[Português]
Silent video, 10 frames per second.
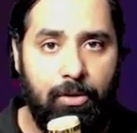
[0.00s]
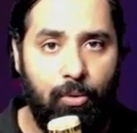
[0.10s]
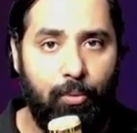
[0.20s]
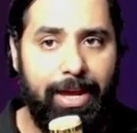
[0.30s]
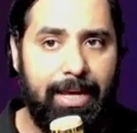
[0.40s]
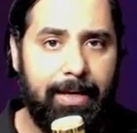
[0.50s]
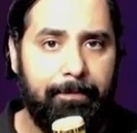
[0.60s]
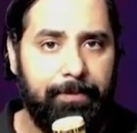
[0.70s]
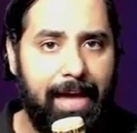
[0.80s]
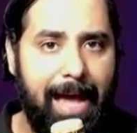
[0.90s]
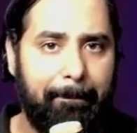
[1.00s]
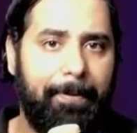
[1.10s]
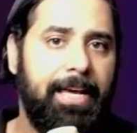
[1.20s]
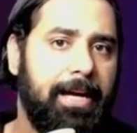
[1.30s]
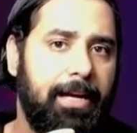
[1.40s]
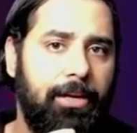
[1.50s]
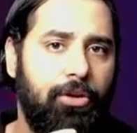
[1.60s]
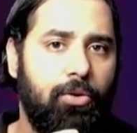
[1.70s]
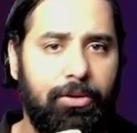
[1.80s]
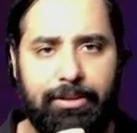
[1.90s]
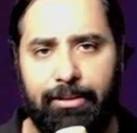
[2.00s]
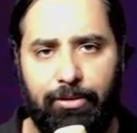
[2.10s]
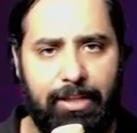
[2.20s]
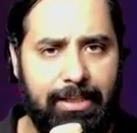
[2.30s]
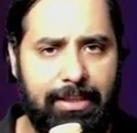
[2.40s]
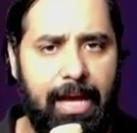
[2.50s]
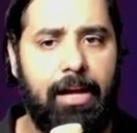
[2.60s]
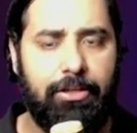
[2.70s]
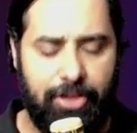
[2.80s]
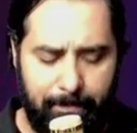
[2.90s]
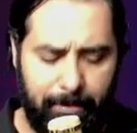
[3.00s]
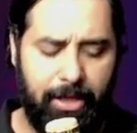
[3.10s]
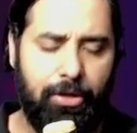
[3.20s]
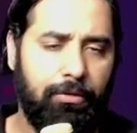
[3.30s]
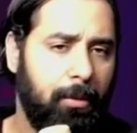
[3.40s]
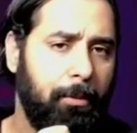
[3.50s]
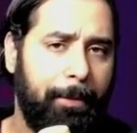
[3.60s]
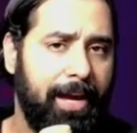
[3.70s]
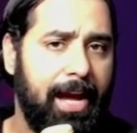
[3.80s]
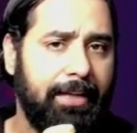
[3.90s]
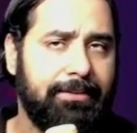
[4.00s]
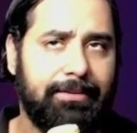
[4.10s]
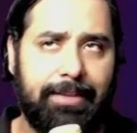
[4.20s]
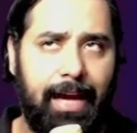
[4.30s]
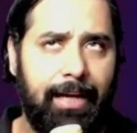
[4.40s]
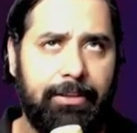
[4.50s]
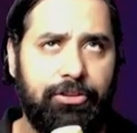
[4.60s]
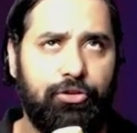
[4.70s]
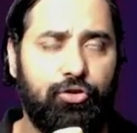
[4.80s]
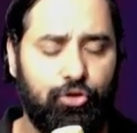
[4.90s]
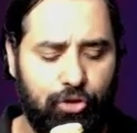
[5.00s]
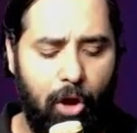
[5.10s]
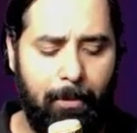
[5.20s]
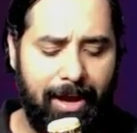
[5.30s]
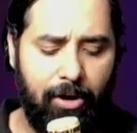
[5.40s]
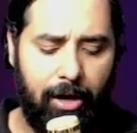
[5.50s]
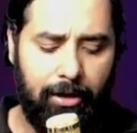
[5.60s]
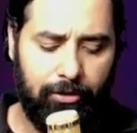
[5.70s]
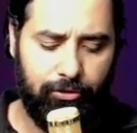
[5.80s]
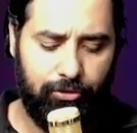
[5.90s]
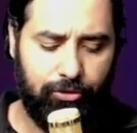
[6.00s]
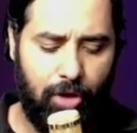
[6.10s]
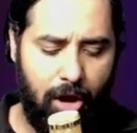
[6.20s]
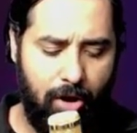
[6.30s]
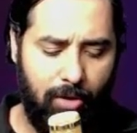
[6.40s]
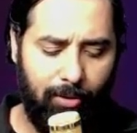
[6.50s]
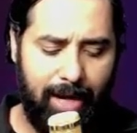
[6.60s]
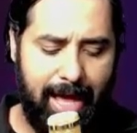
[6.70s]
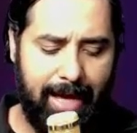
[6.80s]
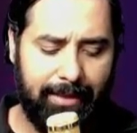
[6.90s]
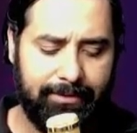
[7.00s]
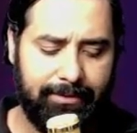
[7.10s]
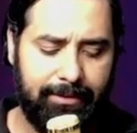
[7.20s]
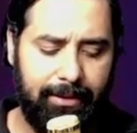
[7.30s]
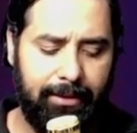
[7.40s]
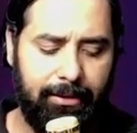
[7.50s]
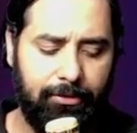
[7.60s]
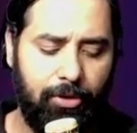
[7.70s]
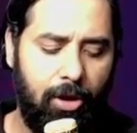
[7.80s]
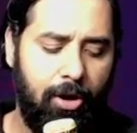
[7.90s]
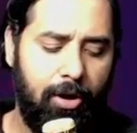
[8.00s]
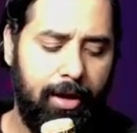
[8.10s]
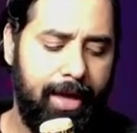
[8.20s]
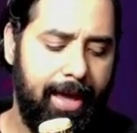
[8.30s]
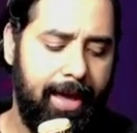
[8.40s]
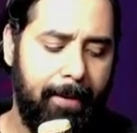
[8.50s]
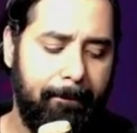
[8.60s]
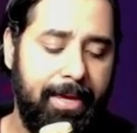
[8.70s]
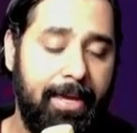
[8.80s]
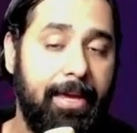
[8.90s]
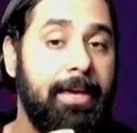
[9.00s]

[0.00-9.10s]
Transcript: William, aplica em outra tonalidade. Aplico. Vamos pegar a escala de Sol maior. Sol, Lá, Si, Dó, Ré, Mi,